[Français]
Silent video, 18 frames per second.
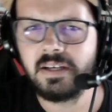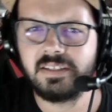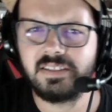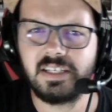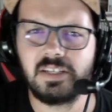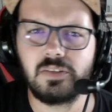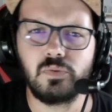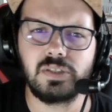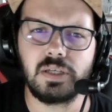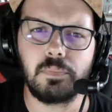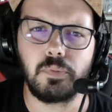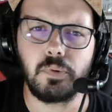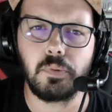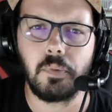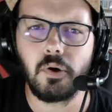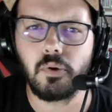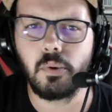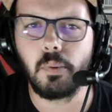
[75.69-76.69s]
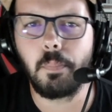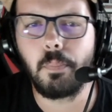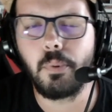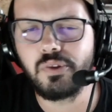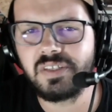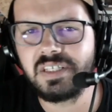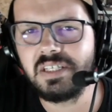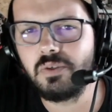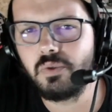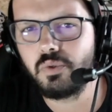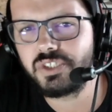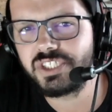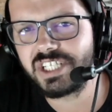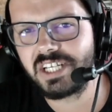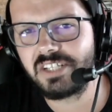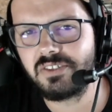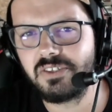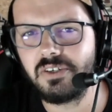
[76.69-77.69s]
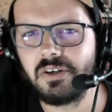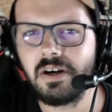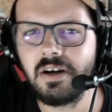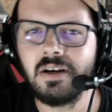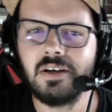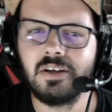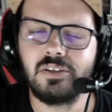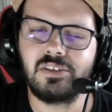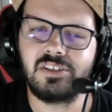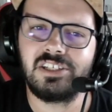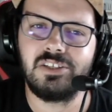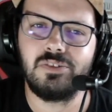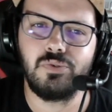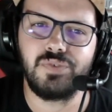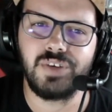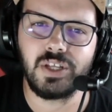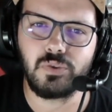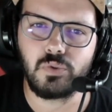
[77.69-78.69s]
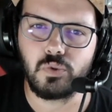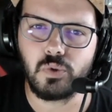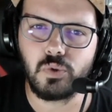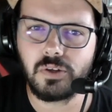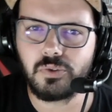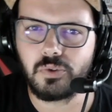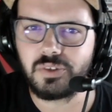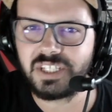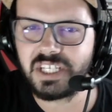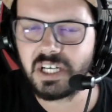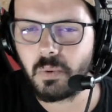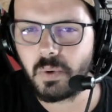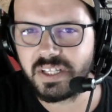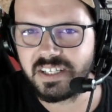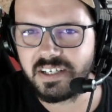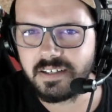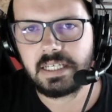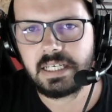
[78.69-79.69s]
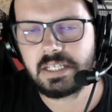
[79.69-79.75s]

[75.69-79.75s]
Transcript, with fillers: c'est tout simplement le petit luchador qui nous vient tout droit de Tijuana.